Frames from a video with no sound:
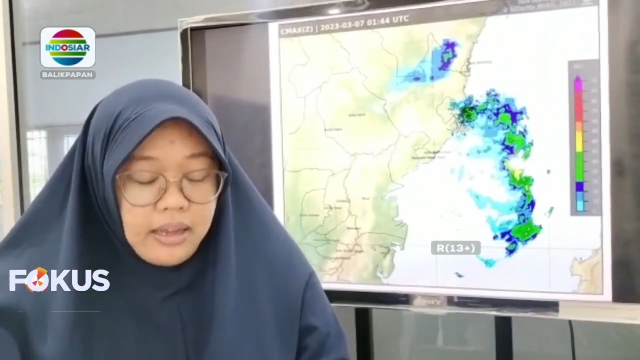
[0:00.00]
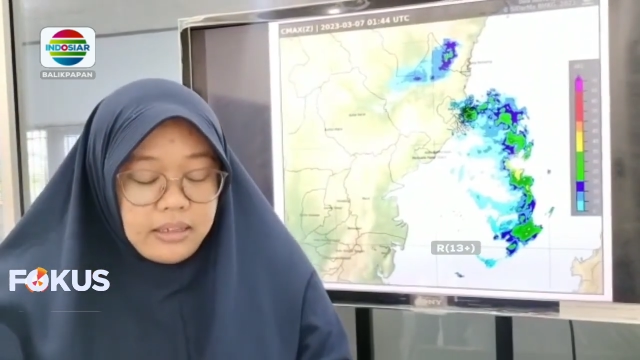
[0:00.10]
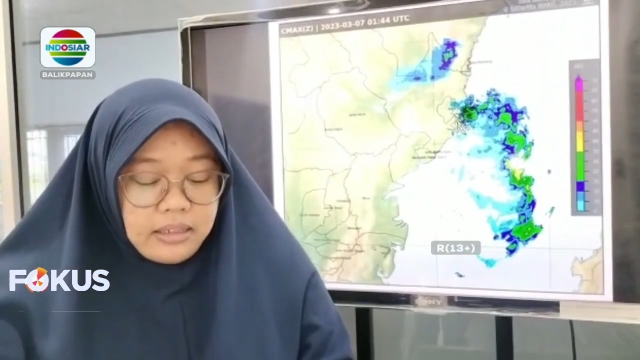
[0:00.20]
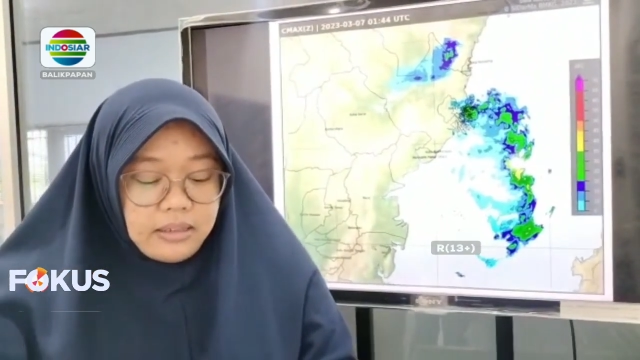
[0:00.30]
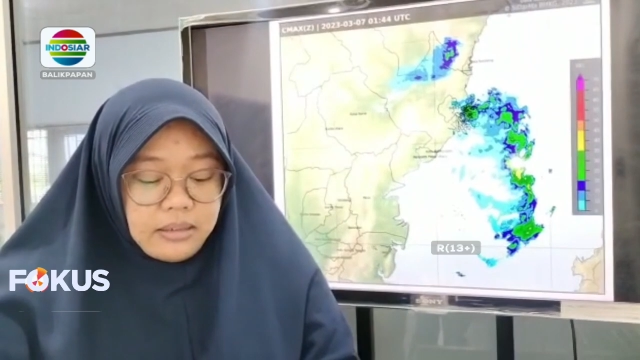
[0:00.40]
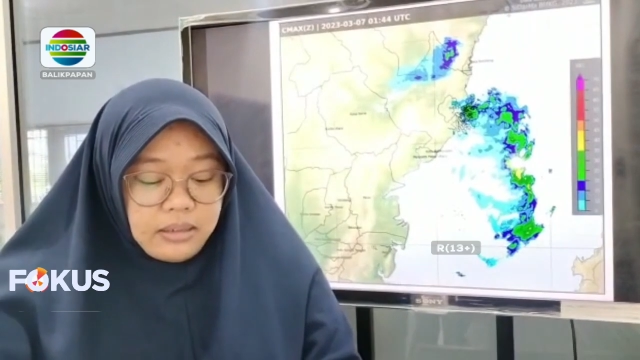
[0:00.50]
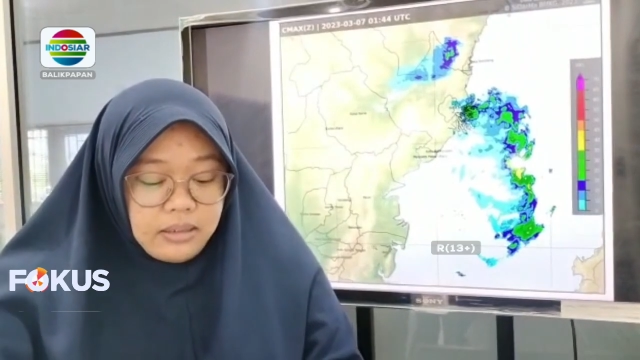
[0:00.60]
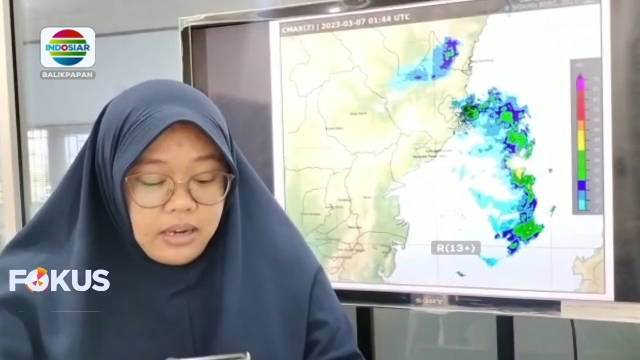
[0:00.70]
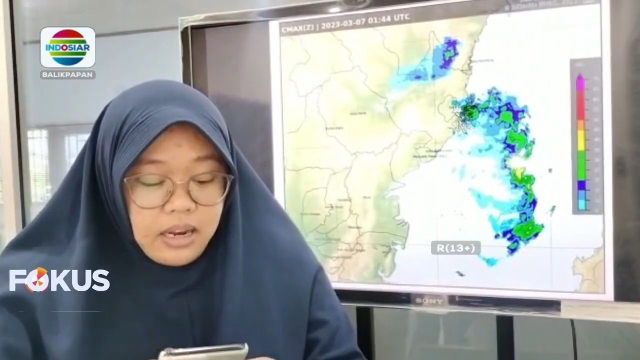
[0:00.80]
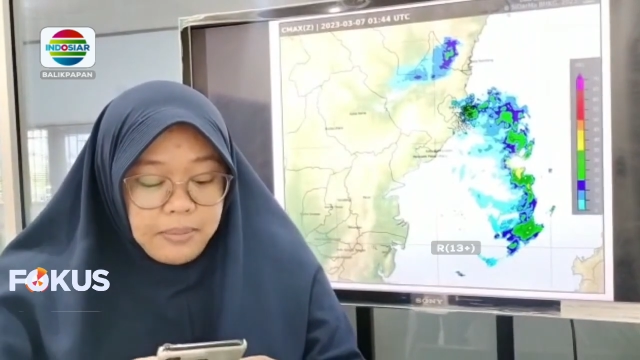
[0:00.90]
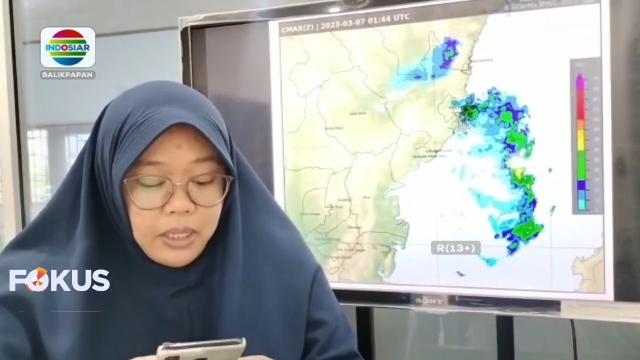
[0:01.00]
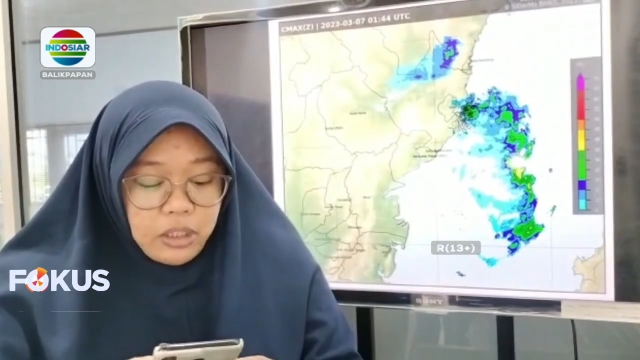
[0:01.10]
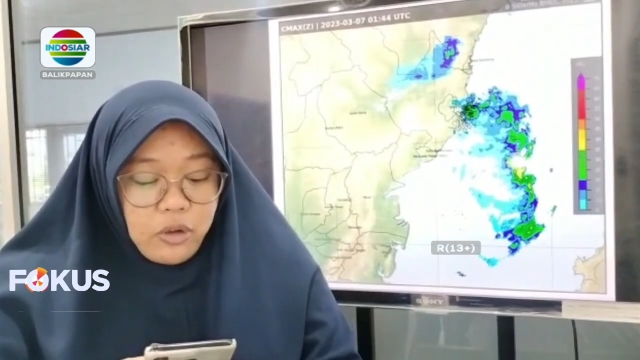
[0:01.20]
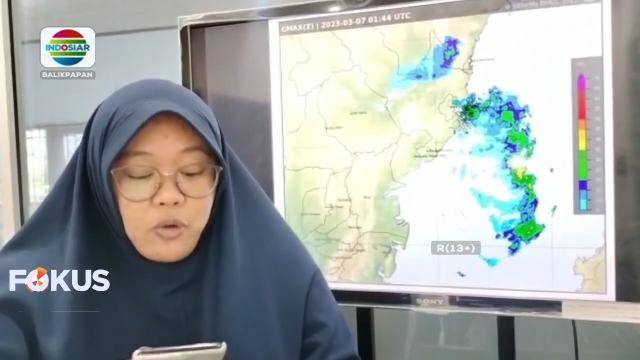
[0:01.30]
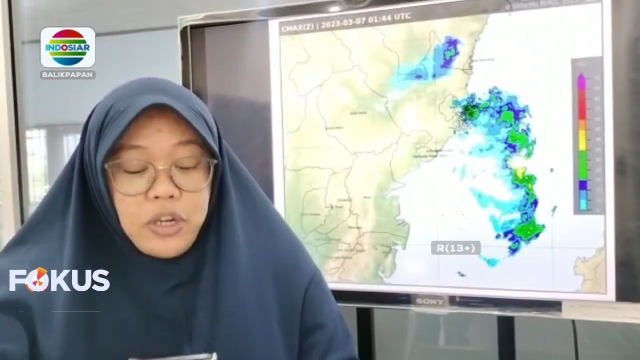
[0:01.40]
uh, dalam
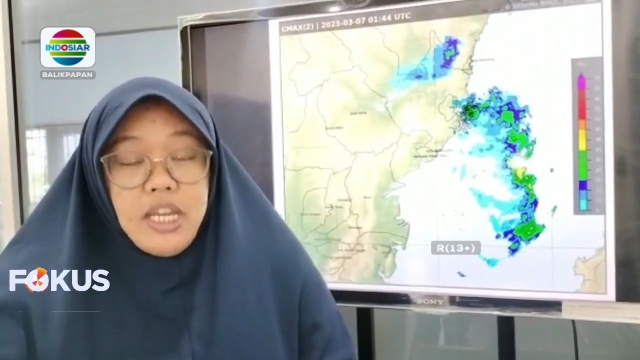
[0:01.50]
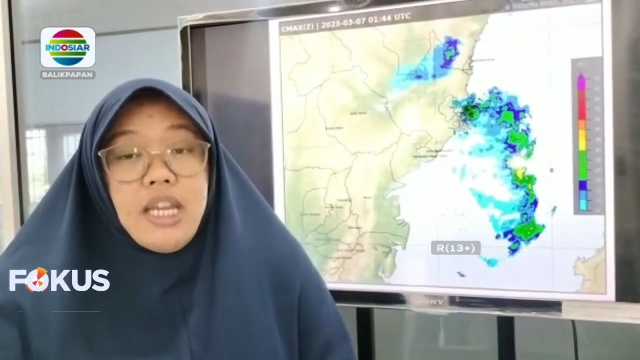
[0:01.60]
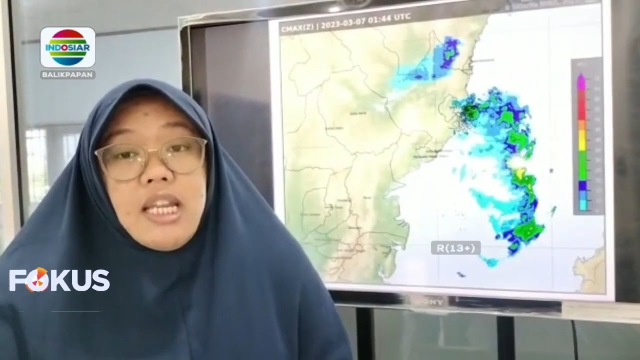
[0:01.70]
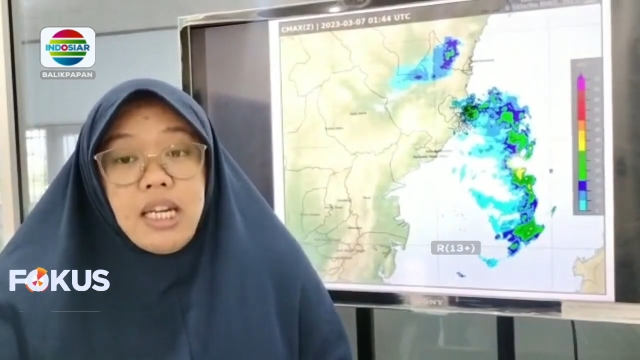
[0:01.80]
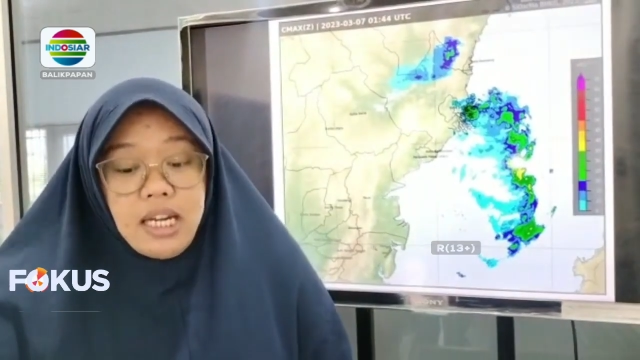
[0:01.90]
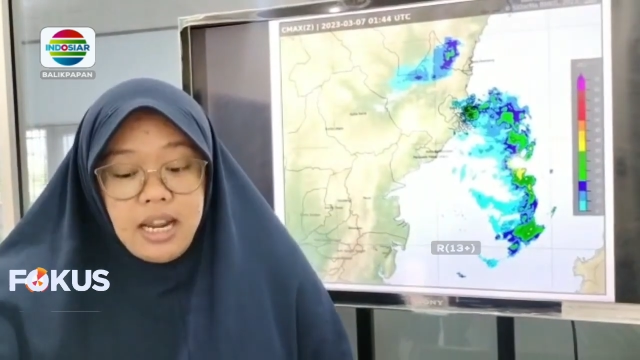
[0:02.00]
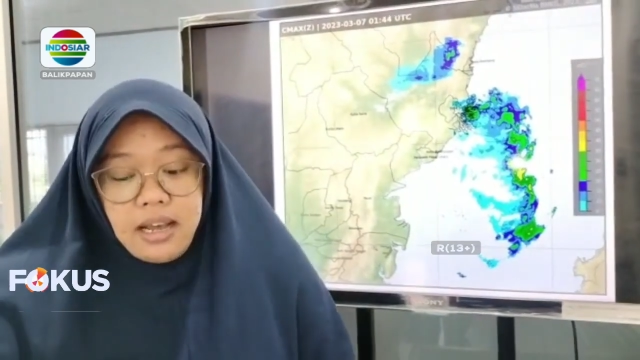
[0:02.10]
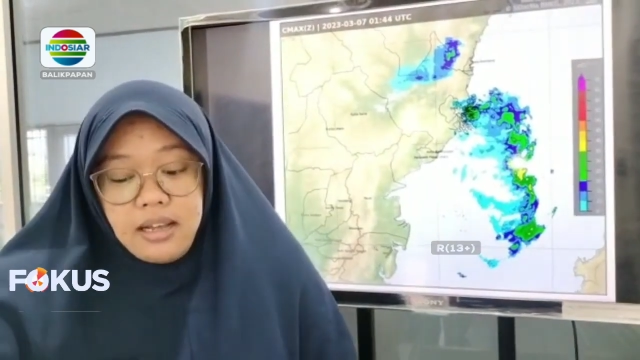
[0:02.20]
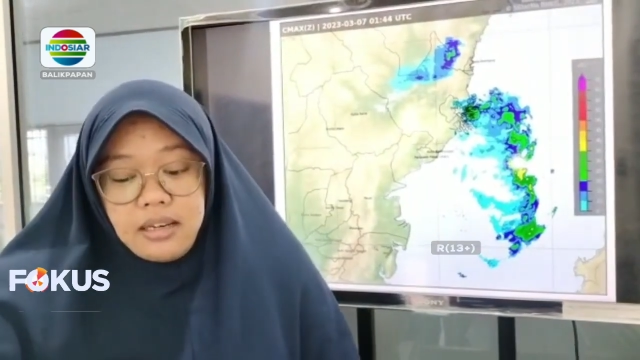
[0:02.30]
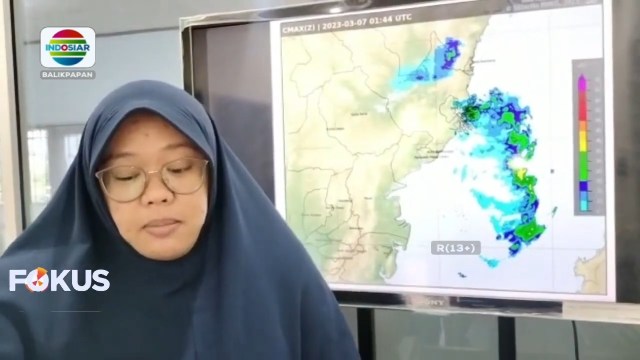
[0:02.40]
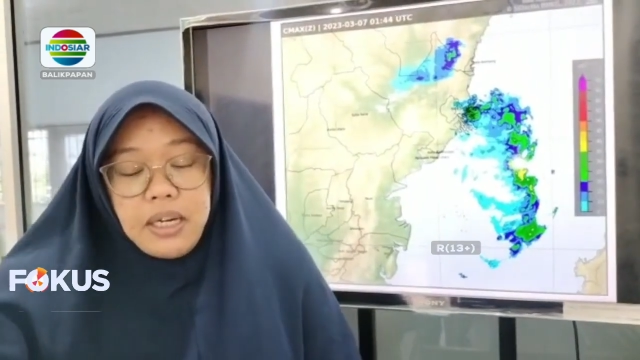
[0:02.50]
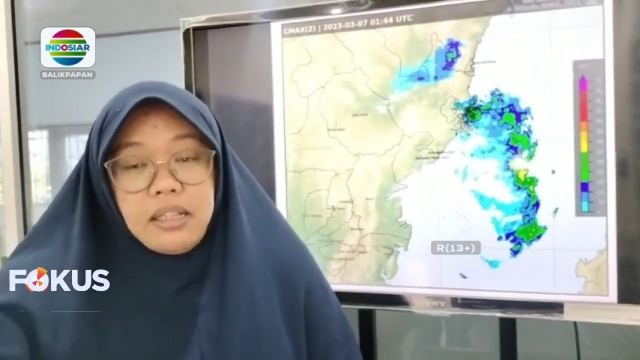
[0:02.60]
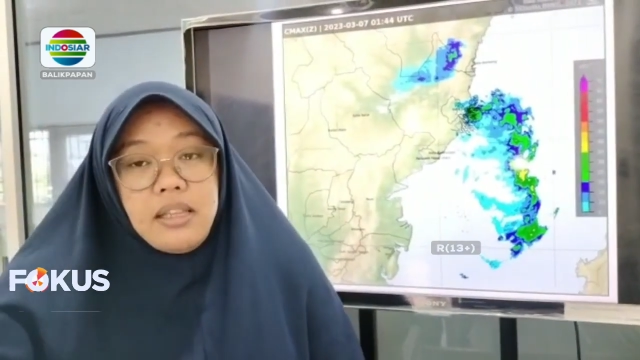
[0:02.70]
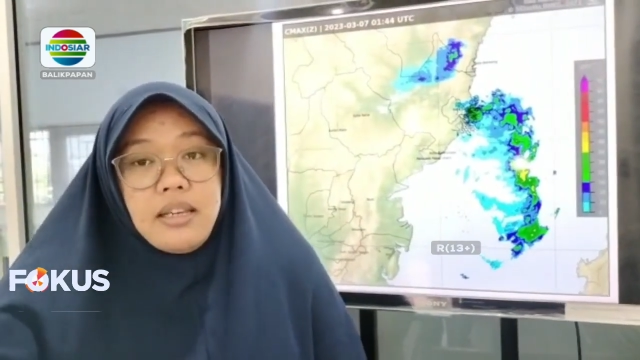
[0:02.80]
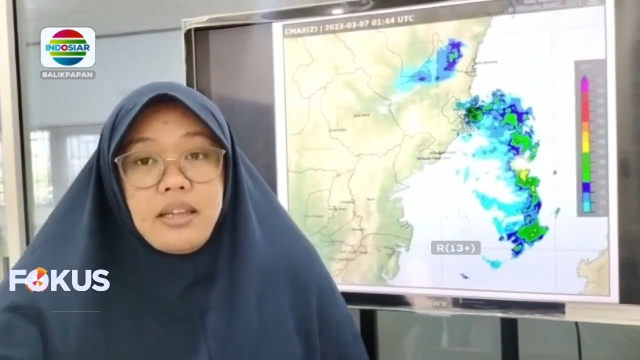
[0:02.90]
kategori rendah di mana
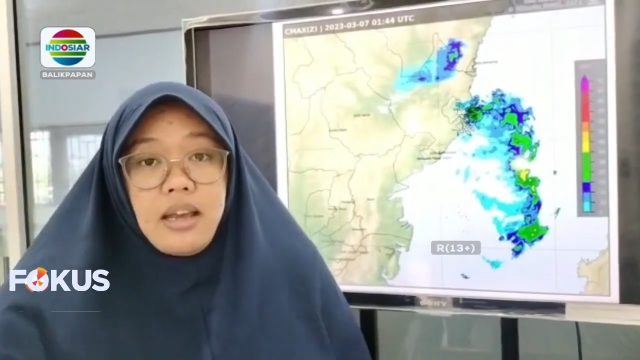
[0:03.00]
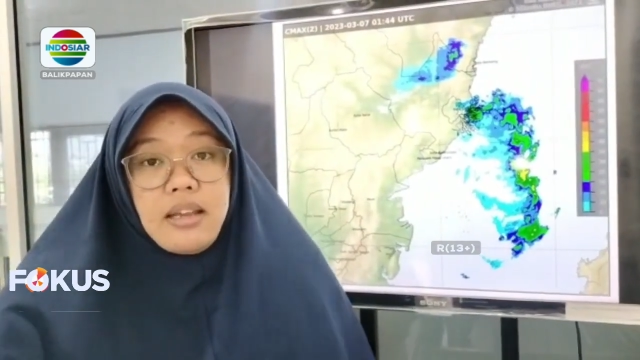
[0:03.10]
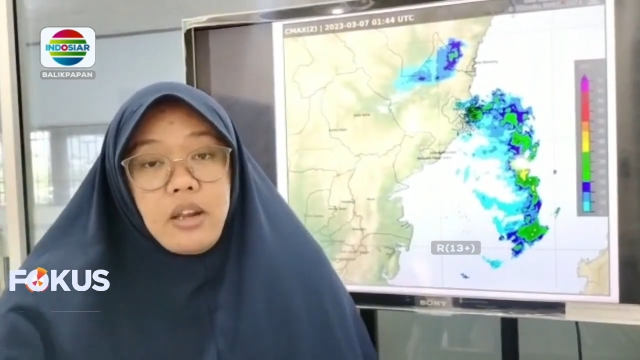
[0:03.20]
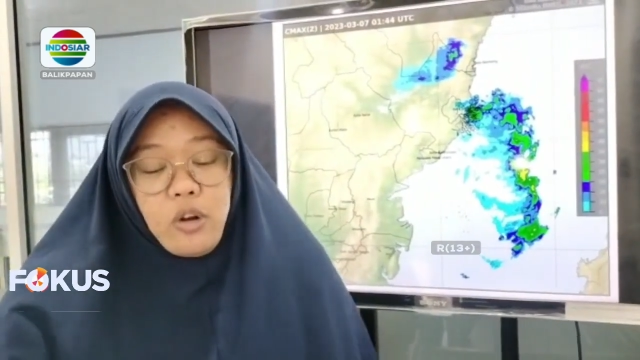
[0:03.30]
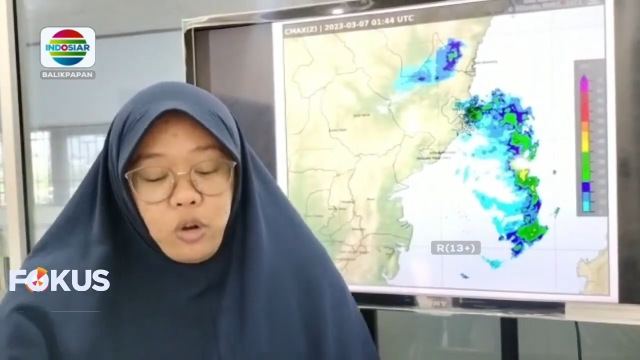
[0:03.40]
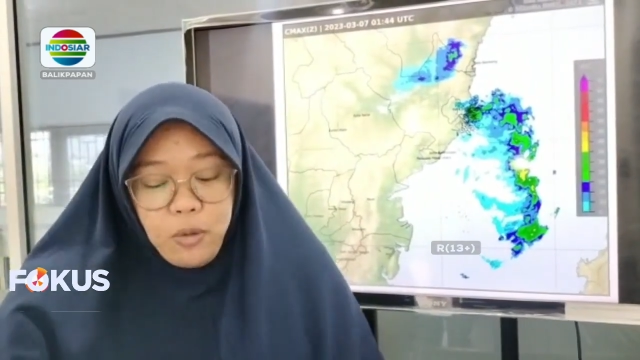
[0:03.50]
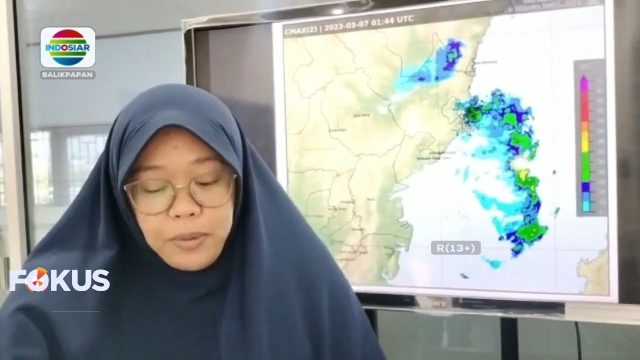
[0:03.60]
hmm. tingginya hanya 0,5